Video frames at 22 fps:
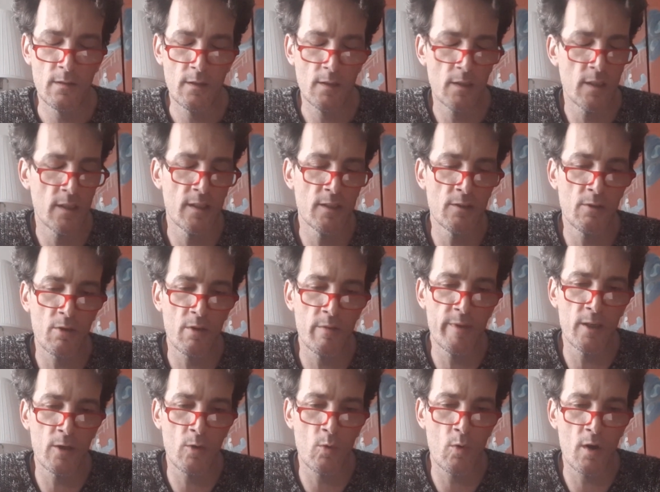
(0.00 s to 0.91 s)
E dentro di
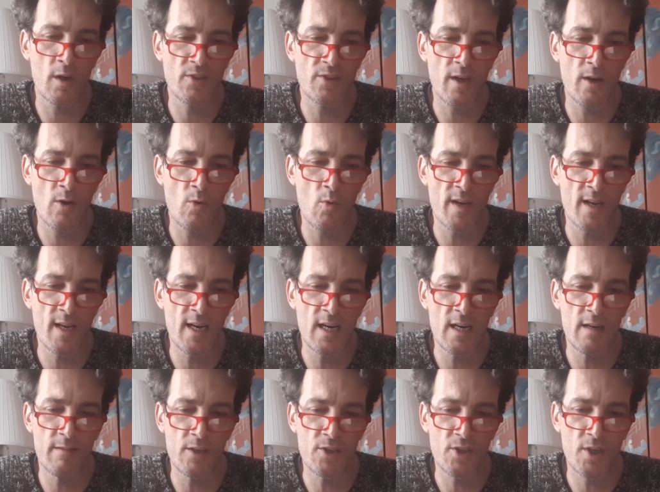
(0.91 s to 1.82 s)
me il cuore
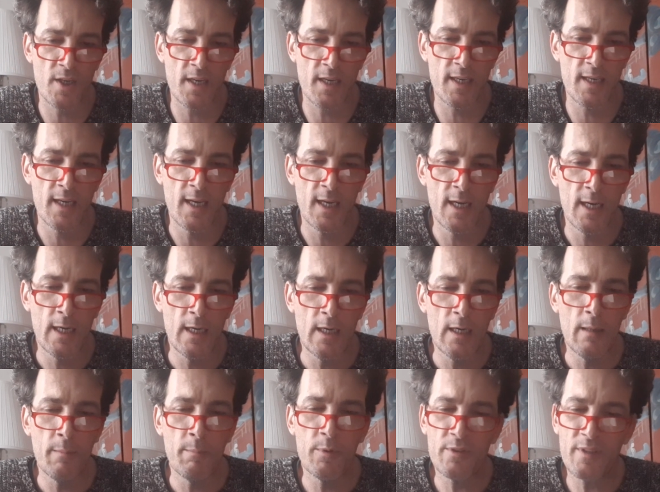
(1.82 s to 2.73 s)
sanguinava, giacché
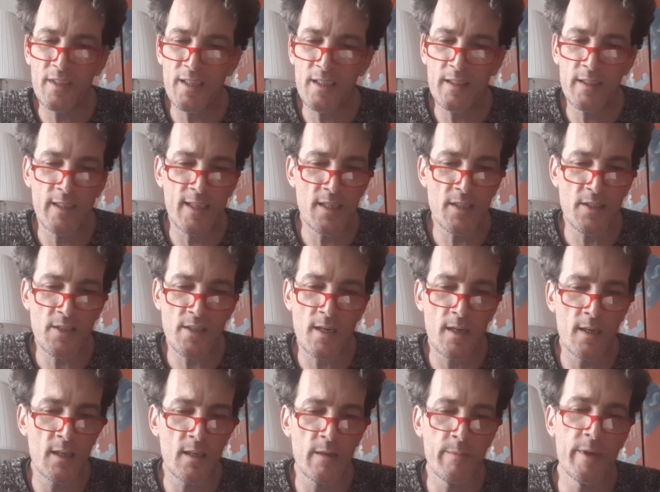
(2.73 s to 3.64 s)
potrete
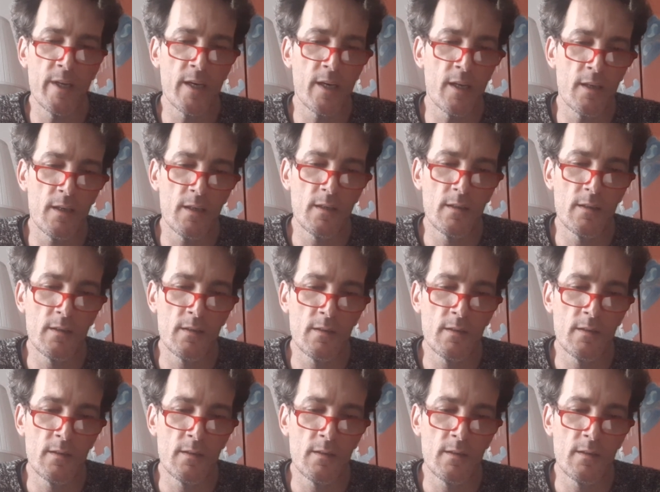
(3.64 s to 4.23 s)
essere liberi